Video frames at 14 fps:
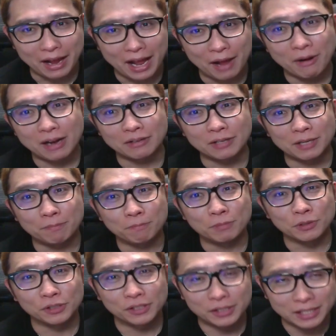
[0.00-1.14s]
えー、
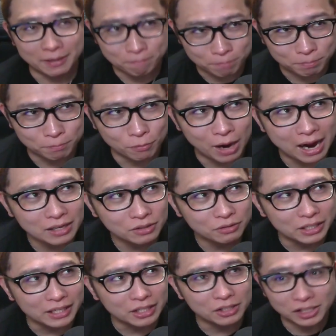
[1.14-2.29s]
ワンクリップスキップ
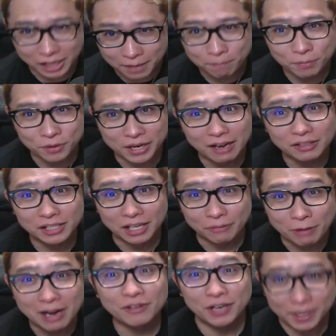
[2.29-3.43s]
ワンクリックスキップ、略して
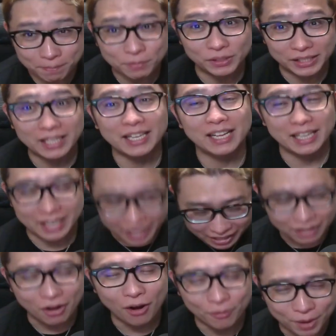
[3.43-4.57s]
ワンクリップしていただいたらな
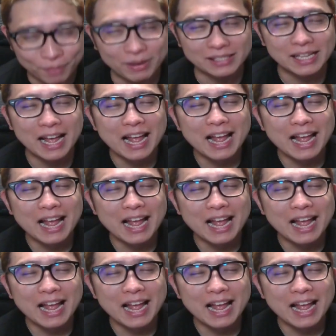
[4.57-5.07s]
と思います。